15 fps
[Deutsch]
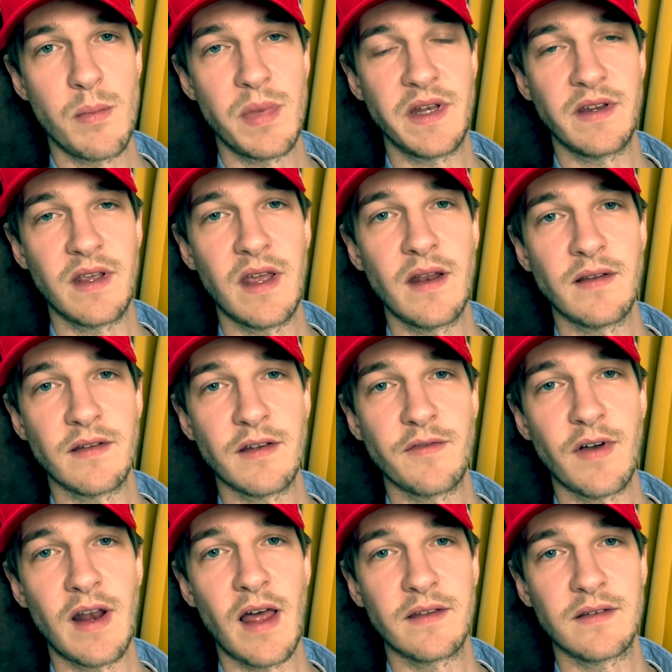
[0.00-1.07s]
Bitte gehen Sie,
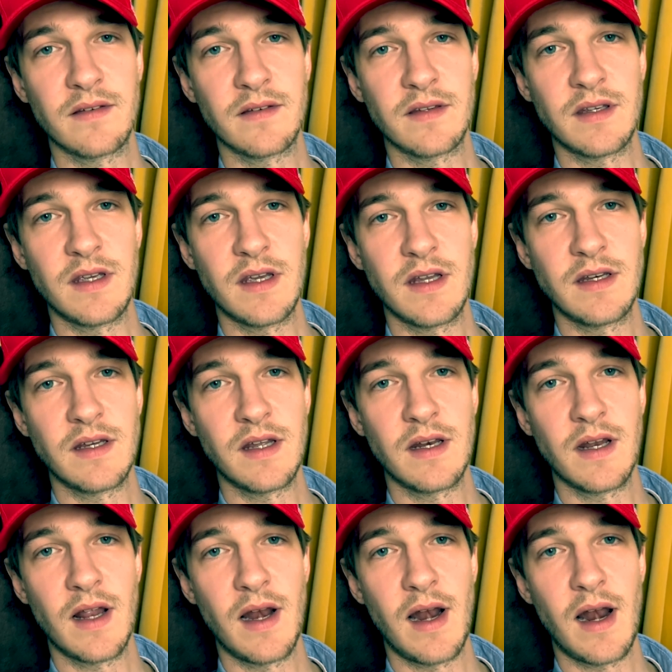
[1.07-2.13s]
verlassen Sie
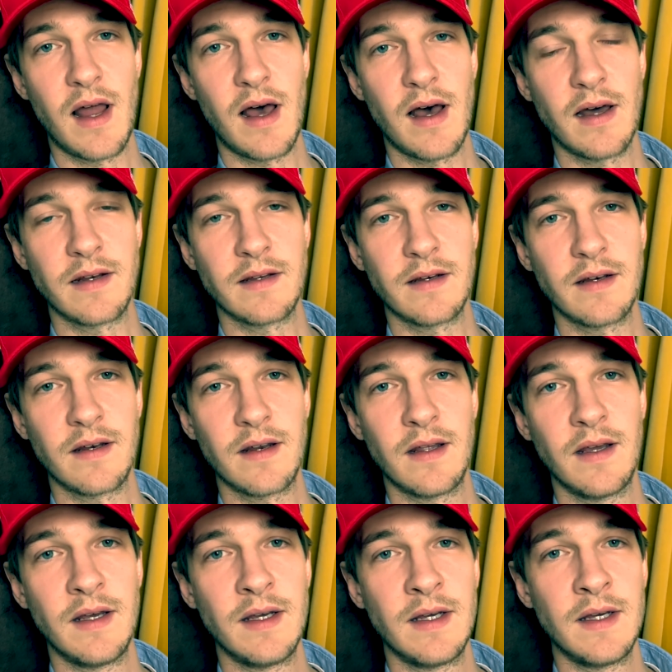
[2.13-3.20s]
den Laden.
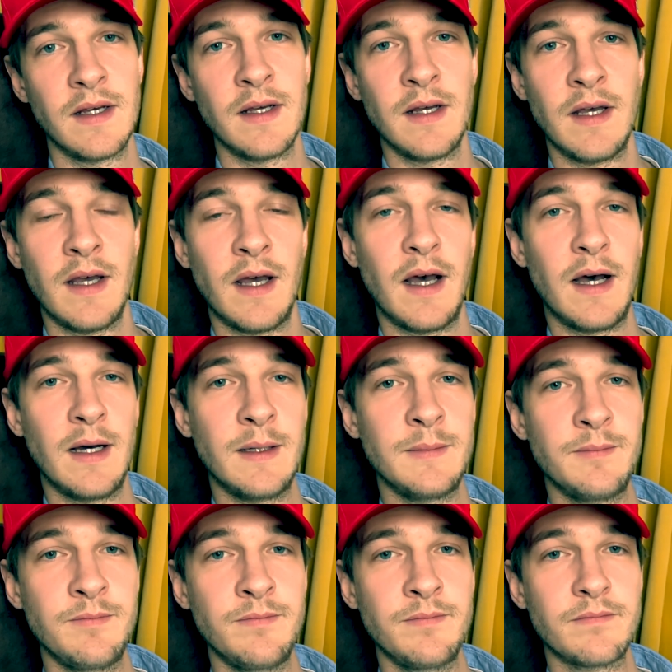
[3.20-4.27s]

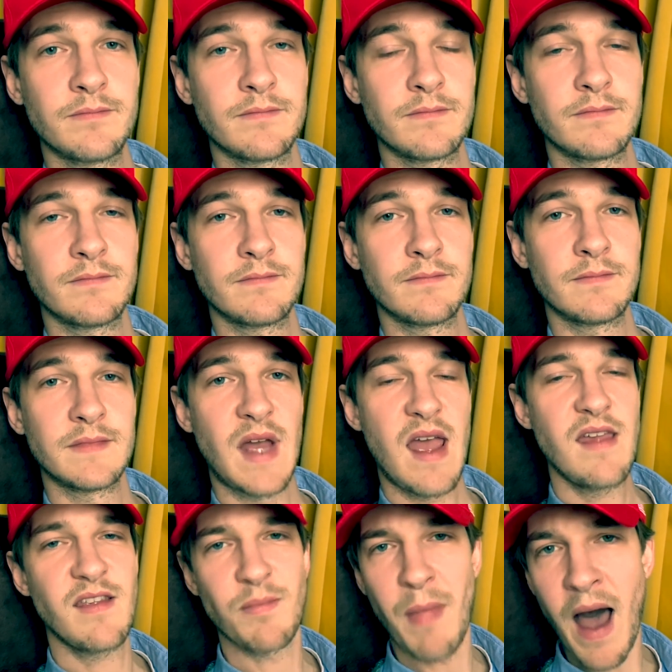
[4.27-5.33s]
Ähm,
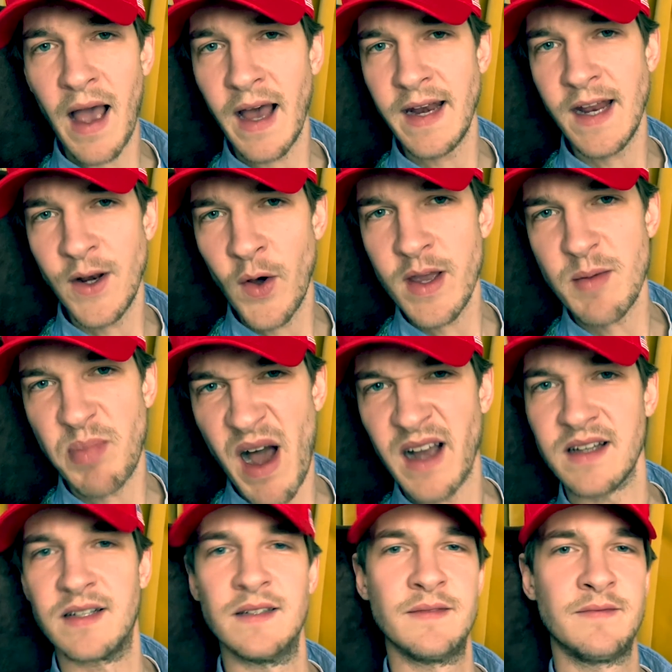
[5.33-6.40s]
ist Mager der neue
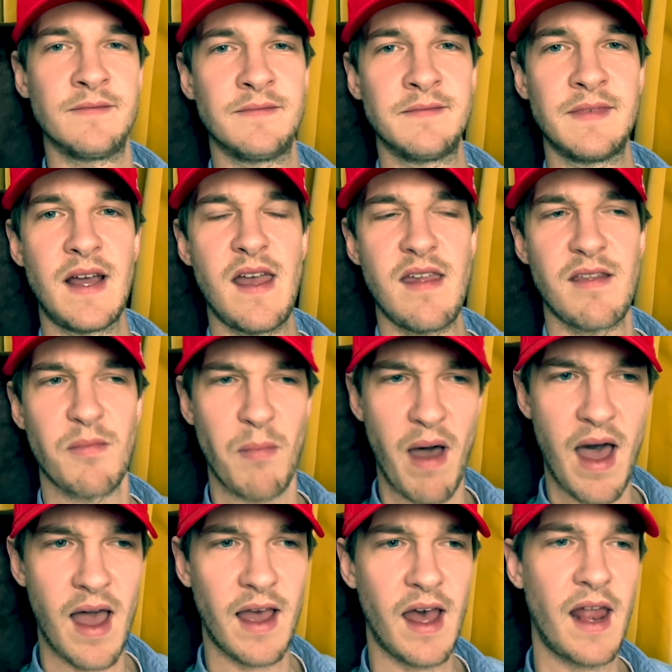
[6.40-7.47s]
Punk? Ist
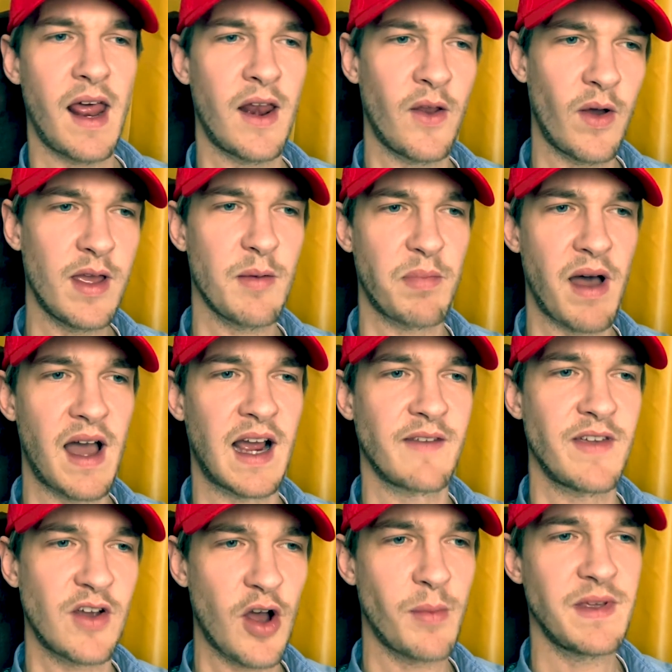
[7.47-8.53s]
Mager der neue Punk?
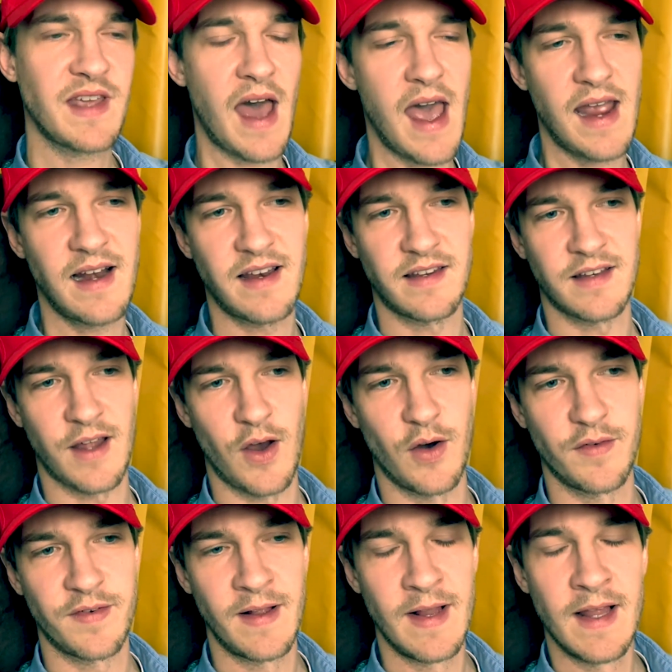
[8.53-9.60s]
Wie komme ich eigentlich
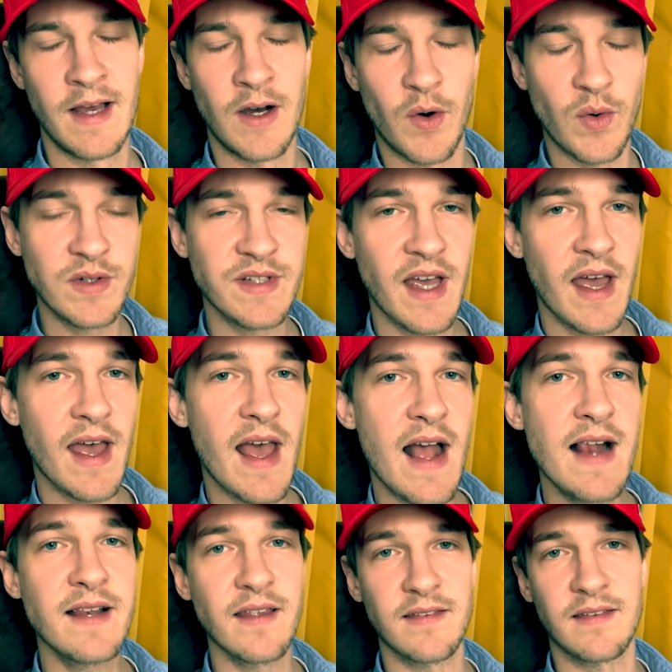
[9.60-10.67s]
drauf? Unser
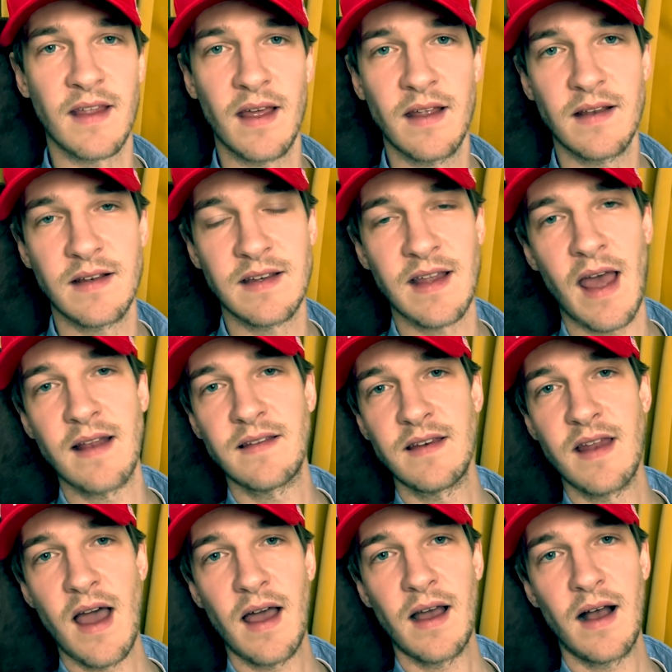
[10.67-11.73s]
Ältester, 13
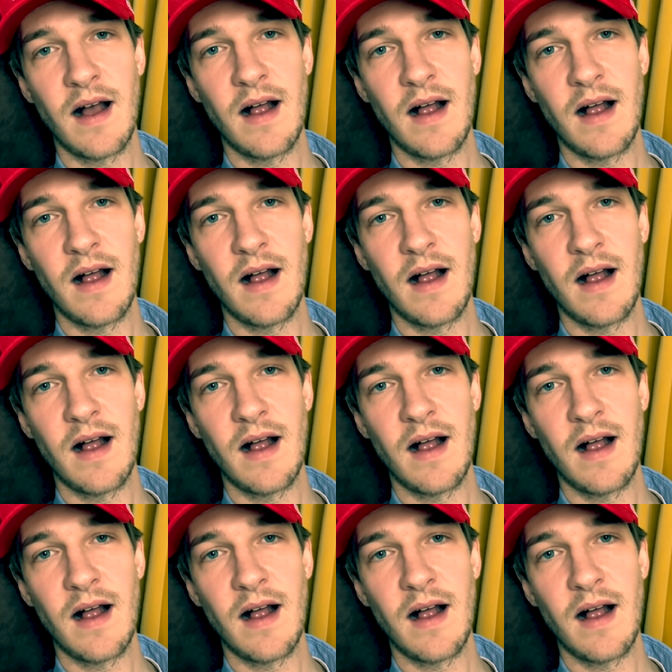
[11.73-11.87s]
Jahre